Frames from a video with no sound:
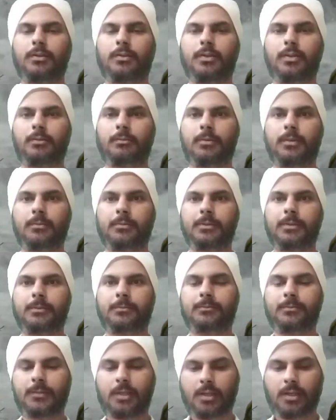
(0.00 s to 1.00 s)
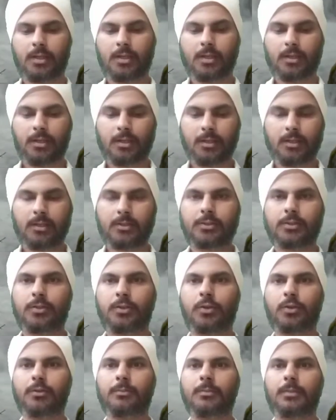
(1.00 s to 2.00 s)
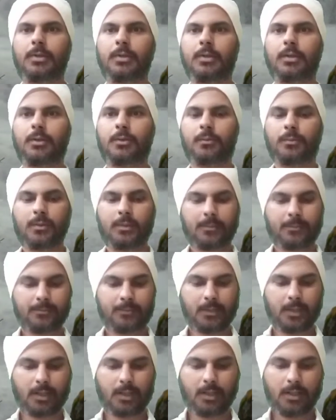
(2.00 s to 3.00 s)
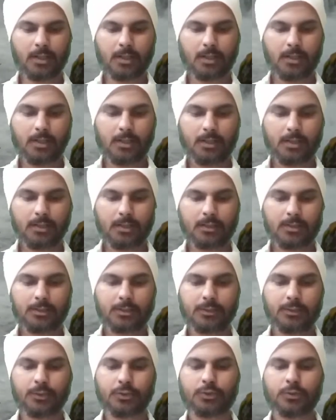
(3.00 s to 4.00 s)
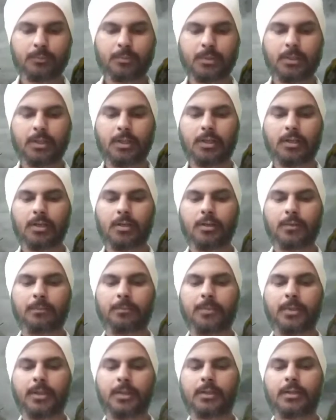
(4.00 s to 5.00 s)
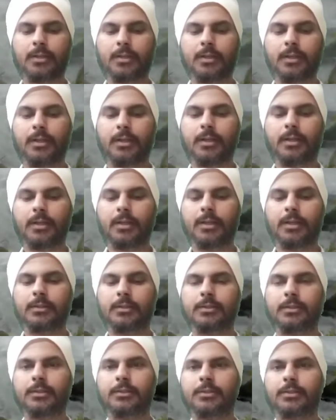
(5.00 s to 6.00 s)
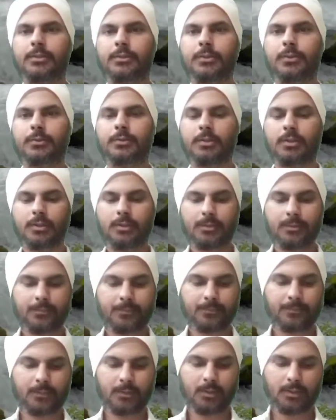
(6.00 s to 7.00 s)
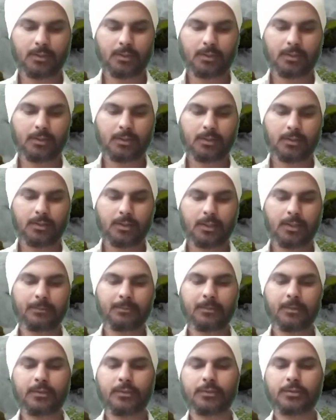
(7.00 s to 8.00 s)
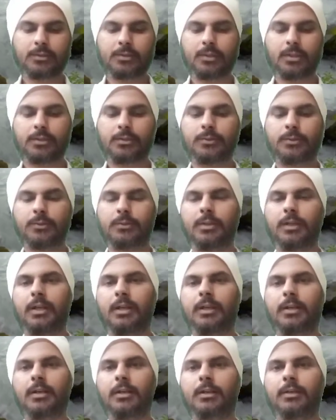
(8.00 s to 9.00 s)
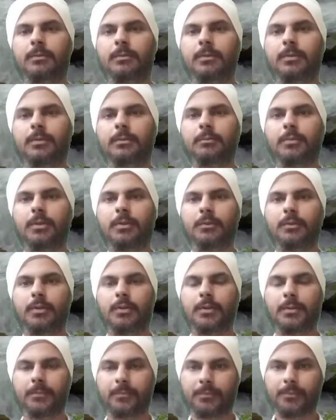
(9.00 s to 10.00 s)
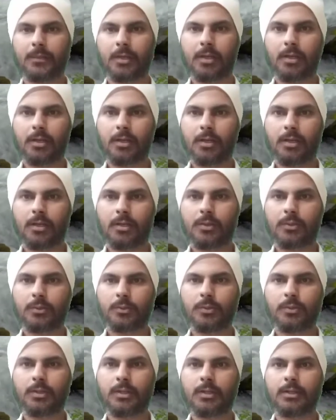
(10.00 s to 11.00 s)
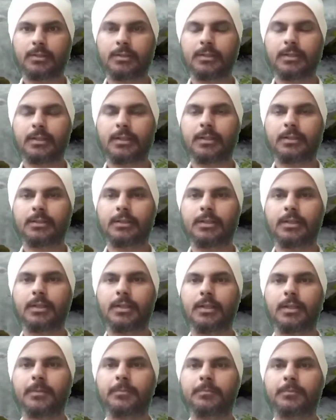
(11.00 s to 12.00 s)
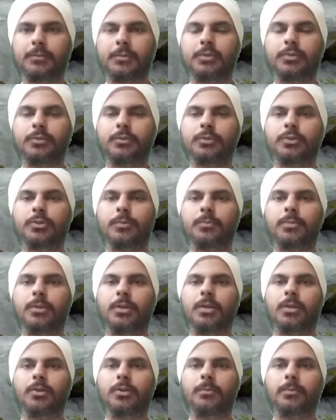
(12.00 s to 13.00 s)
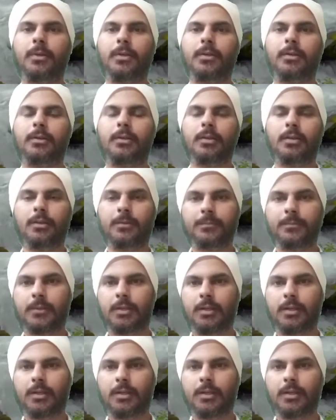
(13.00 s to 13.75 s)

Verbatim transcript: राम राम जी श्लोक महला नवा ज्यों सपना और पेखना ऐसे जग को जान इनमें कुछ साचो नहीं नानक बिन भगवान गुरु नानक जी कहते हैं ज्यों सपना और पैखना